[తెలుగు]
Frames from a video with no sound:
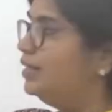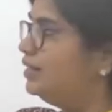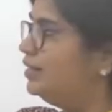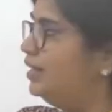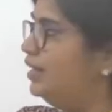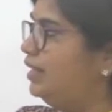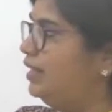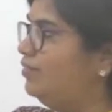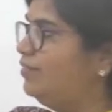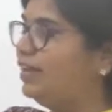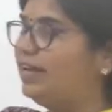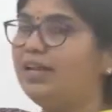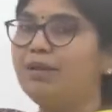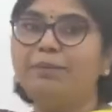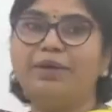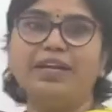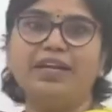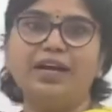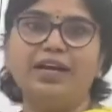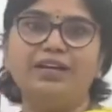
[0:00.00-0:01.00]
దీనివల్ల
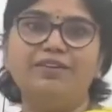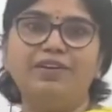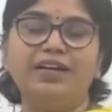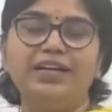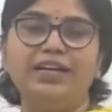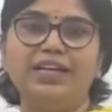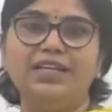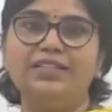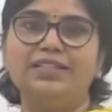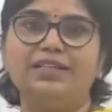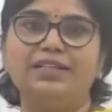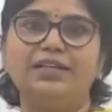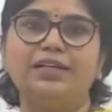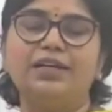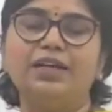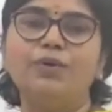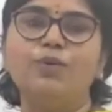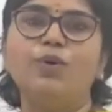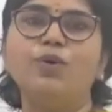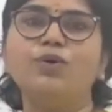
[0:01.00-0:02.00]
మనకి అడ్వాంటేజ్
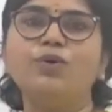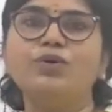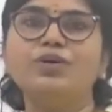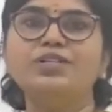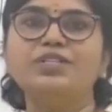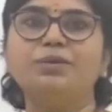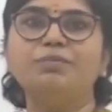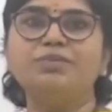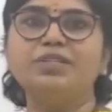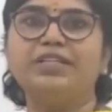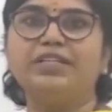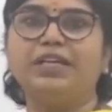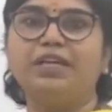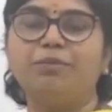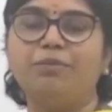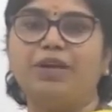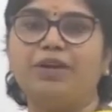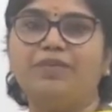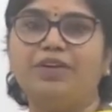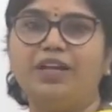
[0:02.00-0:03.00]
ఏంటంటే ఒక్కొక్క సబ్జెక్ట్కి
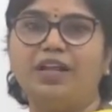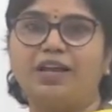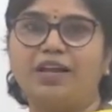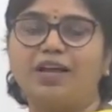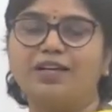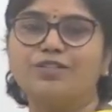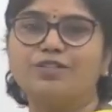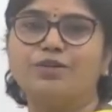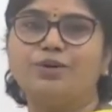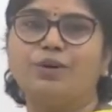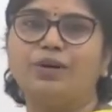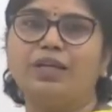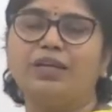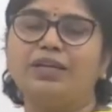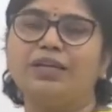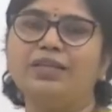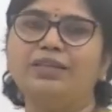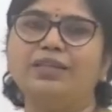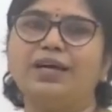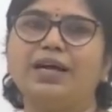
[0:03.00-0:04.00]
మనం ఇలా
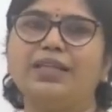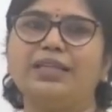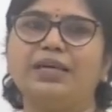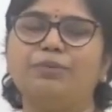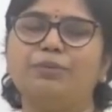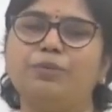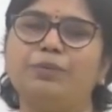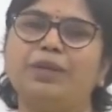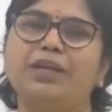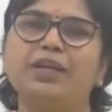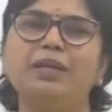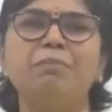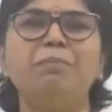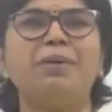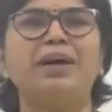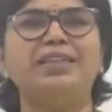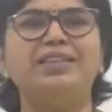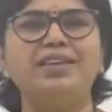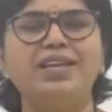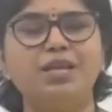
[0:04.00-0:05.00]
రాసుకోవడానికి దాదాపు మనకి
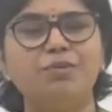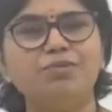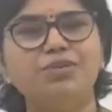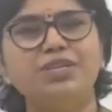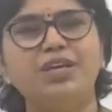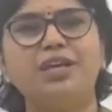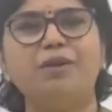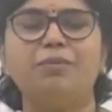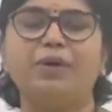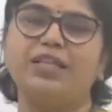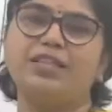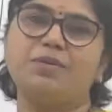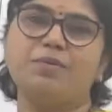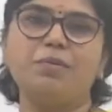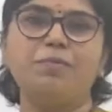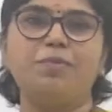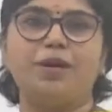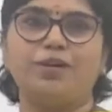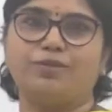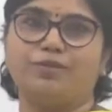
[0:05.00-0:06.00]
పది నిమిషాలు
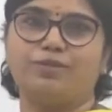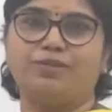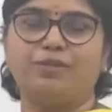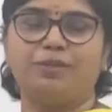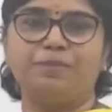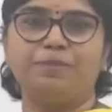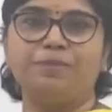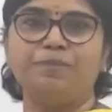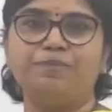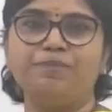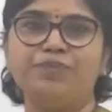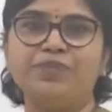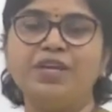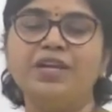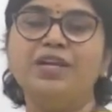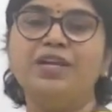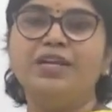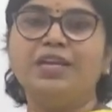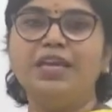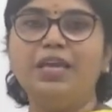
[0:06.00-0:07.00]
మాత్రమే పడుతుంది
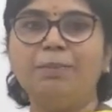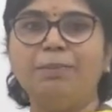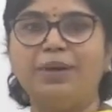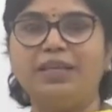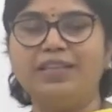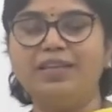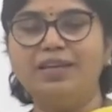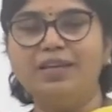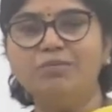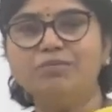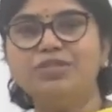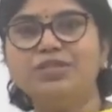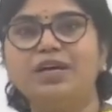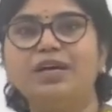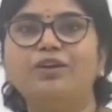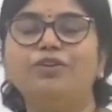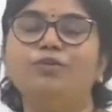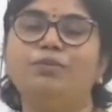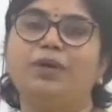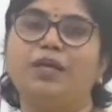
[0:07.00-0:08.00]
ఈ పది
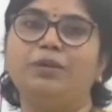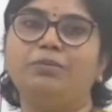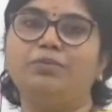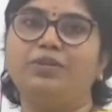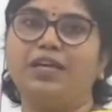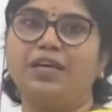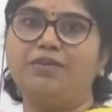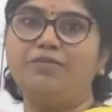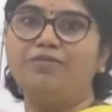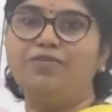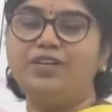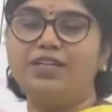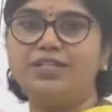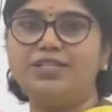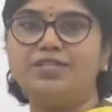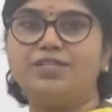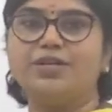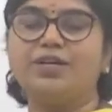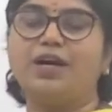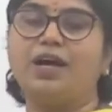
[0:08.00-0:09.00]
నిమిషాలు మనం టైం
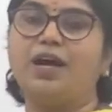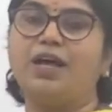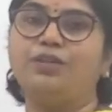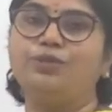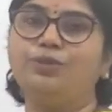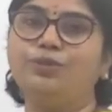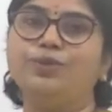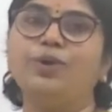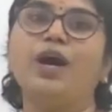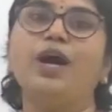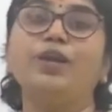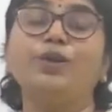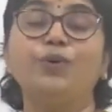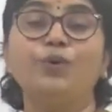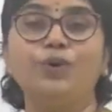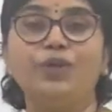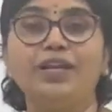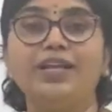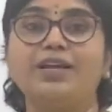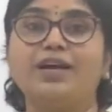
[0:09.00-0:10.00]
వేస్ట్ కాదు
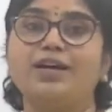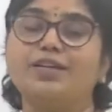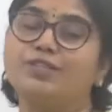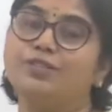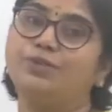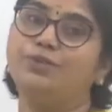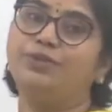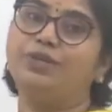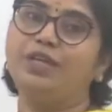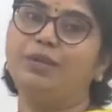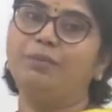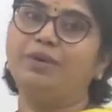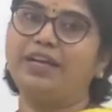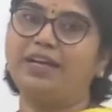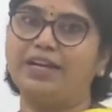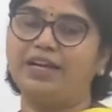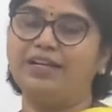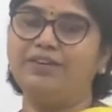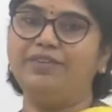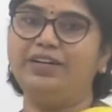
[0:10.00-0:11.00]
అనుకొని రాసుకుంటే
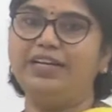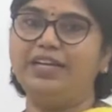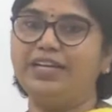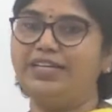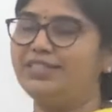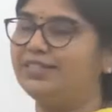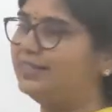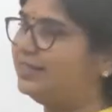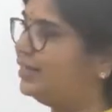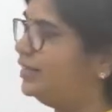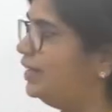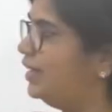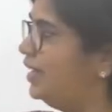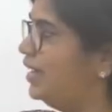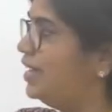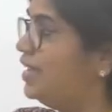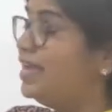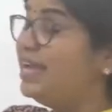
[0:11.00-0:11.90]
మనకి అడ్వాంటేజ్ ఏంటంటే